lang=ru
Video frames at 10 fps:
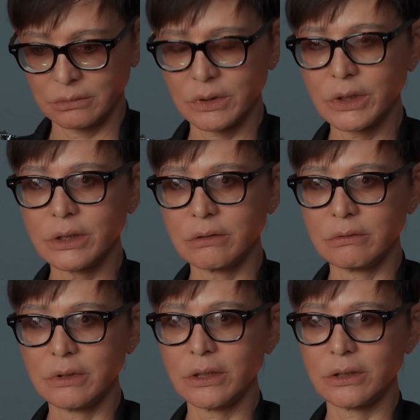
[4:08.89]

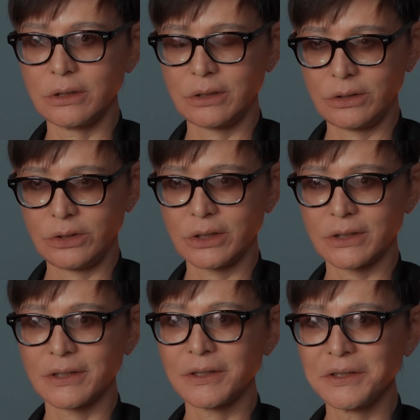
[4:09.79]
здесь и
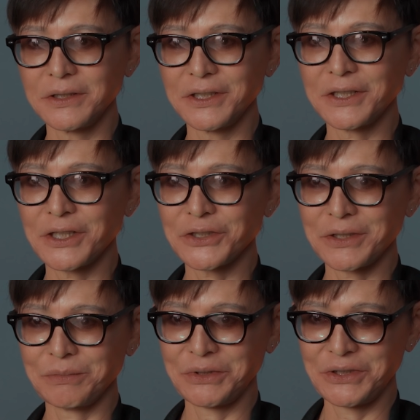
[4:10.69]
сейчас-то я
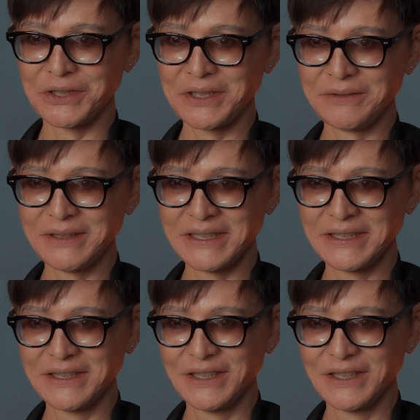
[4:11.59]
должна быть счастливой.